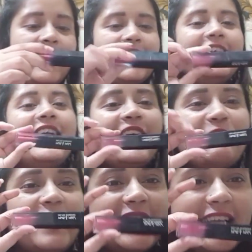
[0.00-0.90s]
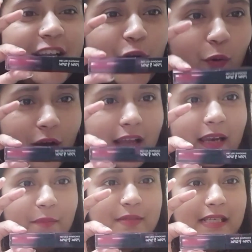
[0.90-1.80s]
ये मेरी लोकल
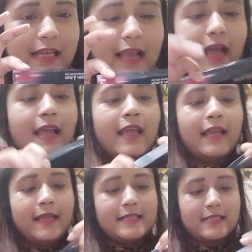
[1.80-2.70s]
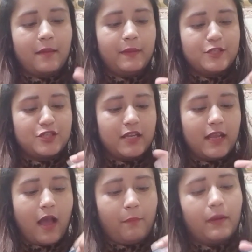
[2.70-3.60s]
लिपस्टिक है इसके पीछे
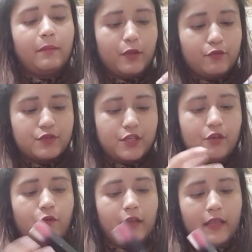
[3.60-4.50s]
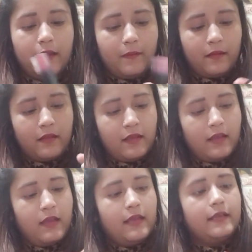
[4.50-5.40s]
आपने भी यूज़ की होगी ये
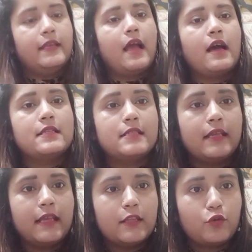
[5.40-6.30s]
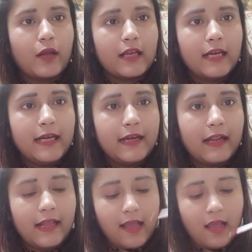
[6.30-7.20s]
यहाँ से ये थोड़ा
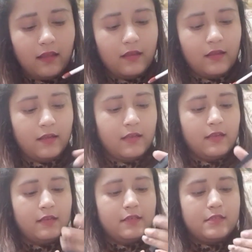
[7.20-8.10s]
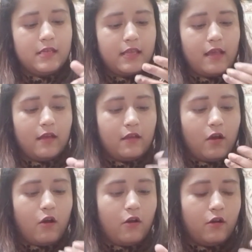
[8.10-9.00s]
ग्लिटरी है ठीक है
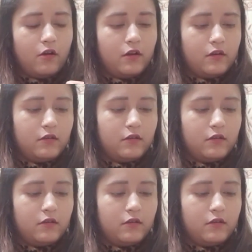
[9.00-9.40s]
और